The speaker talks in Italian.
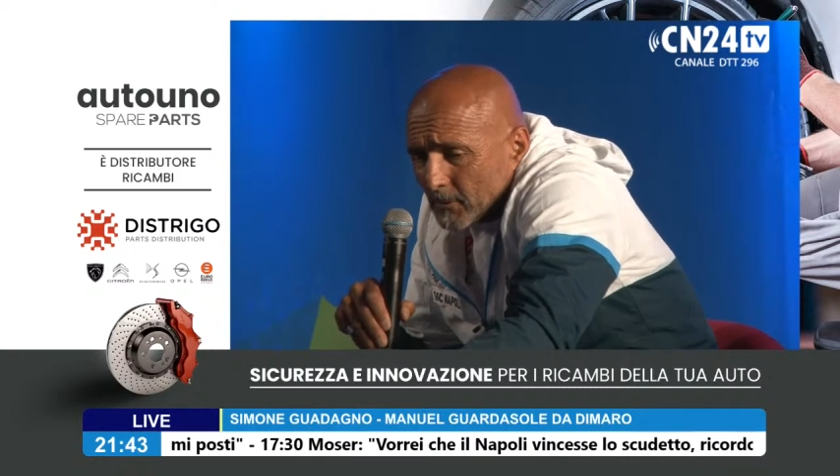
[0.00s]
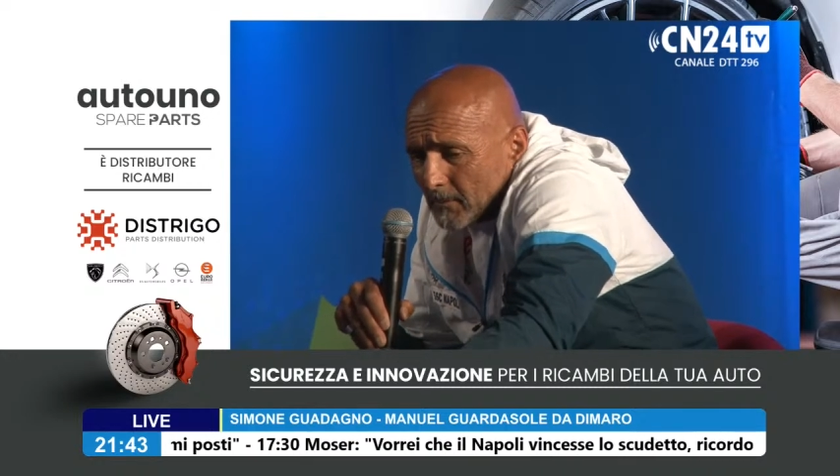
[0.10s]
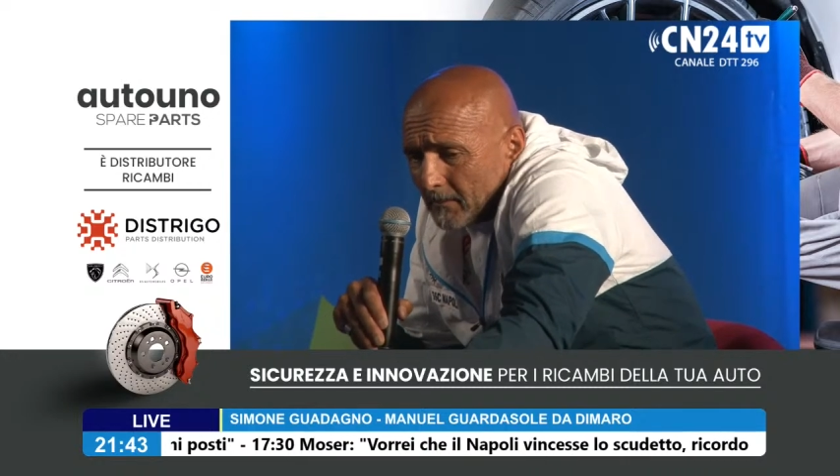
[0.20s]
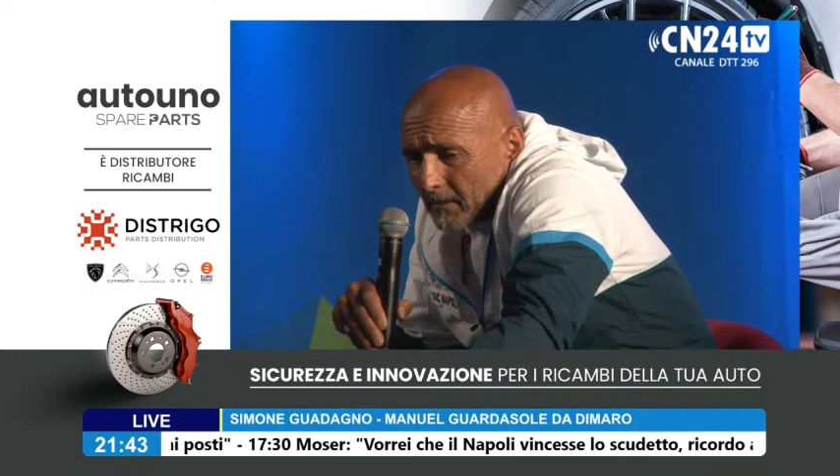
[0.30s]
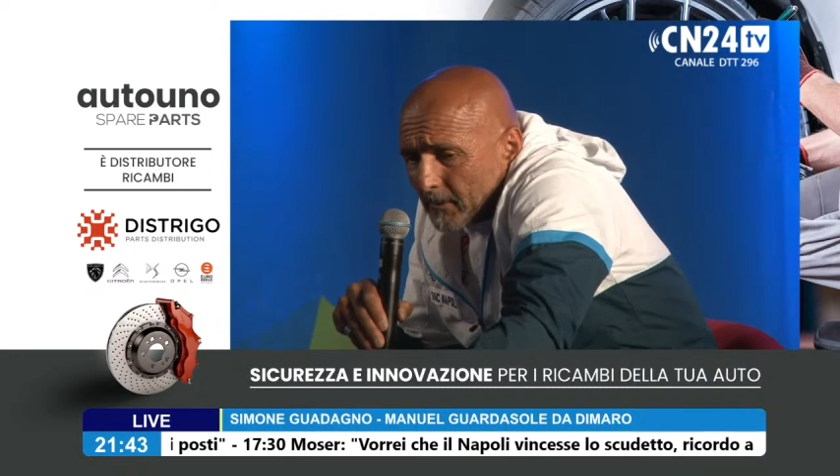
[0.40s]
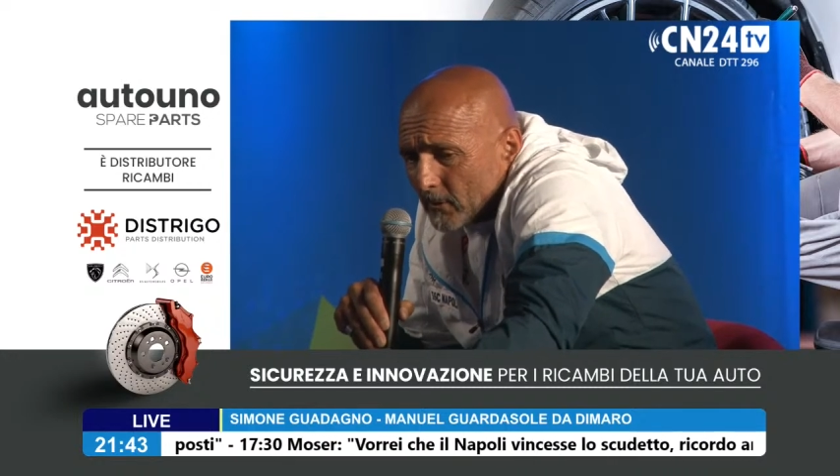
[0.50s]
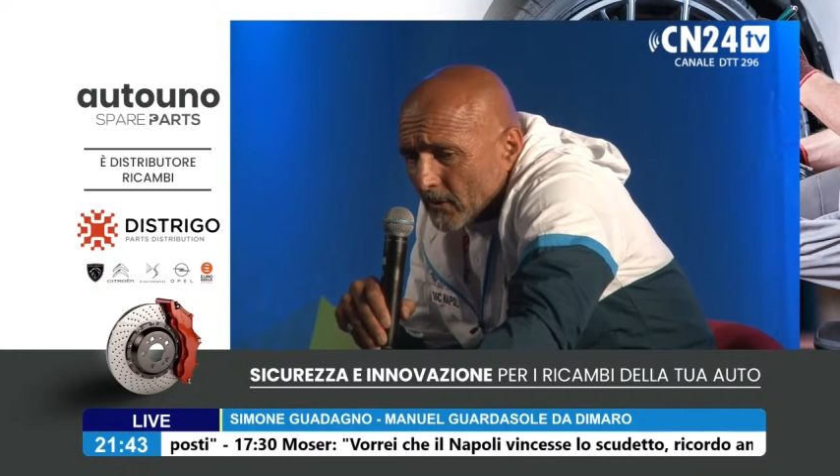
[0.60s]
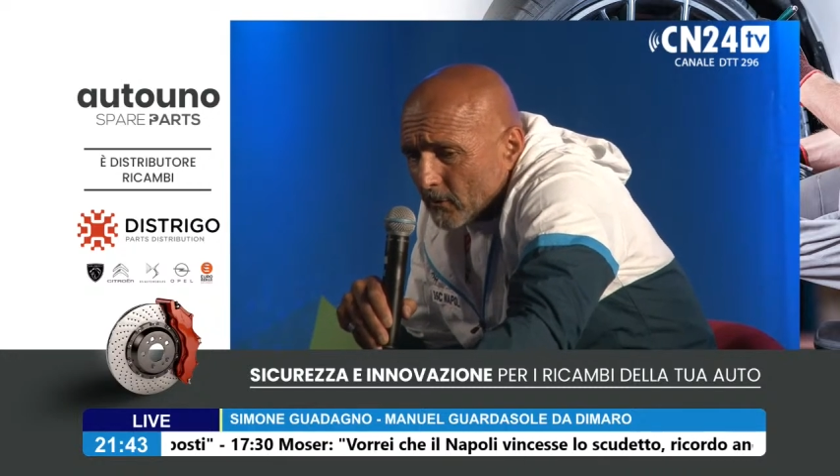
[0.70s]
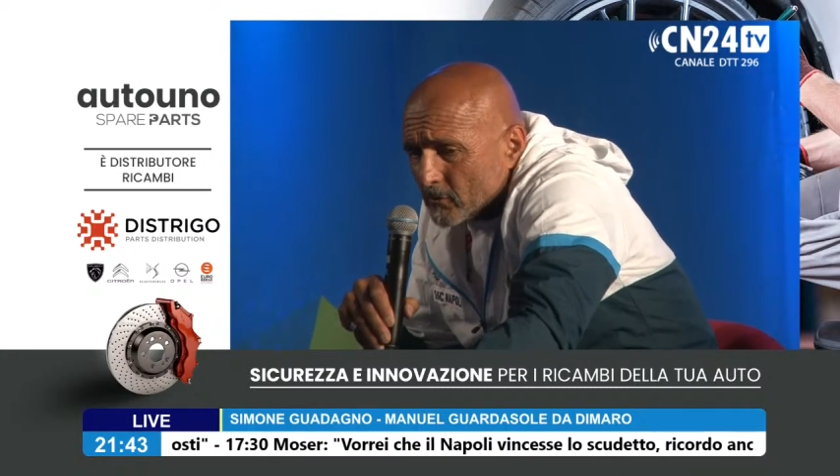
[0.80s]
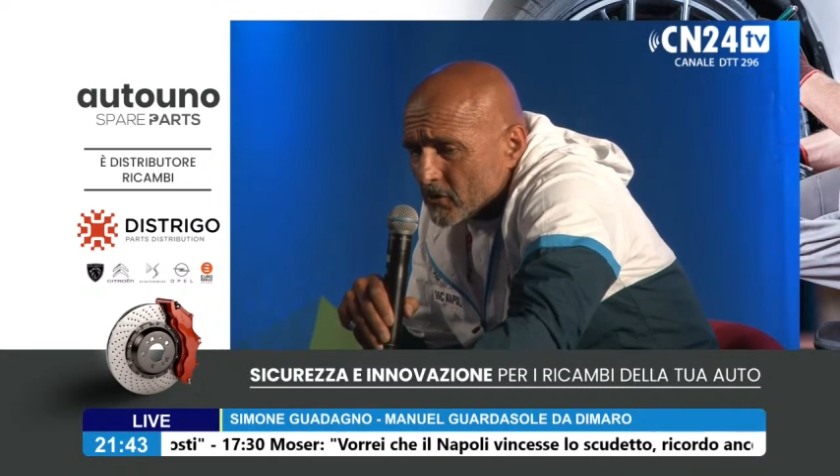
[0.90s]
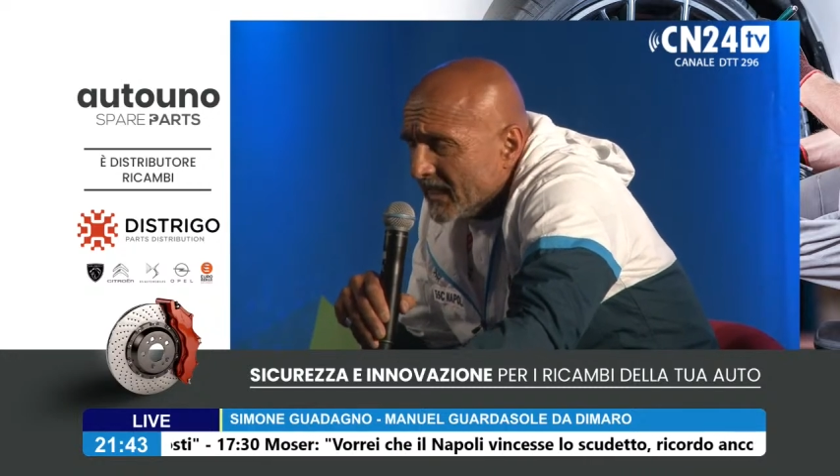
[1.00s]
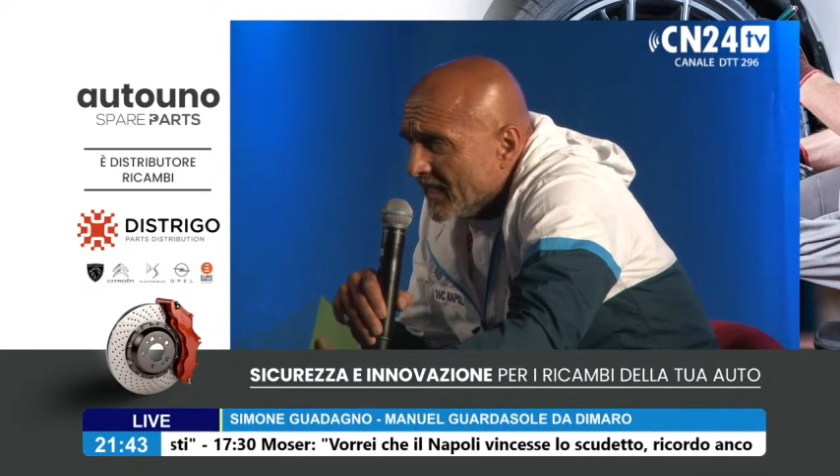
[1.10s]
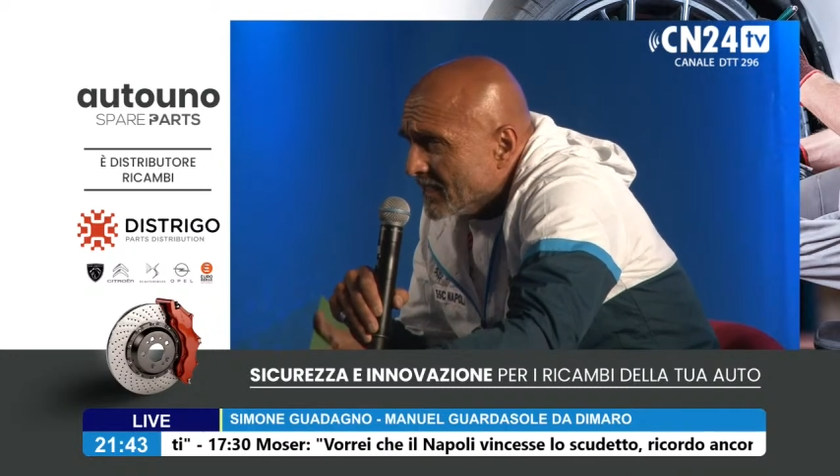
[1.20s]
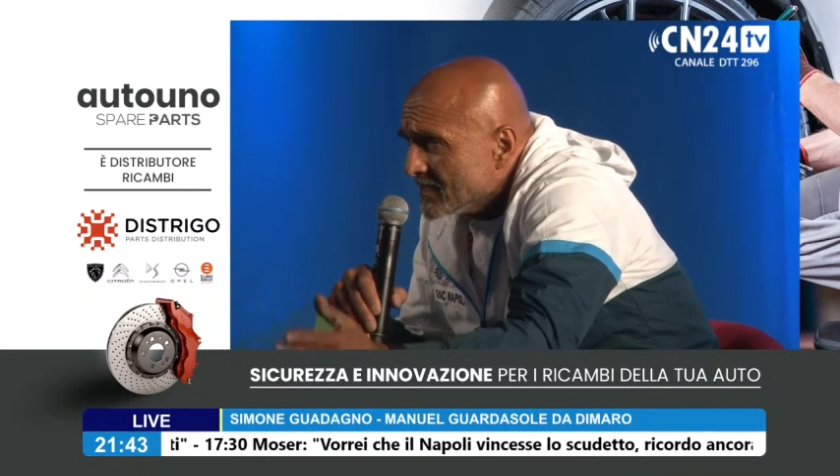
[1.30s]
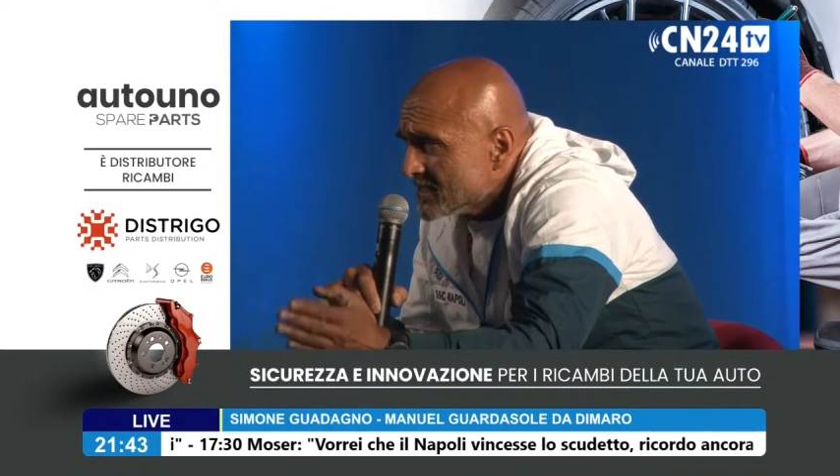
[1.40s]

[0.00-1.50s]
problema però non ce n'è.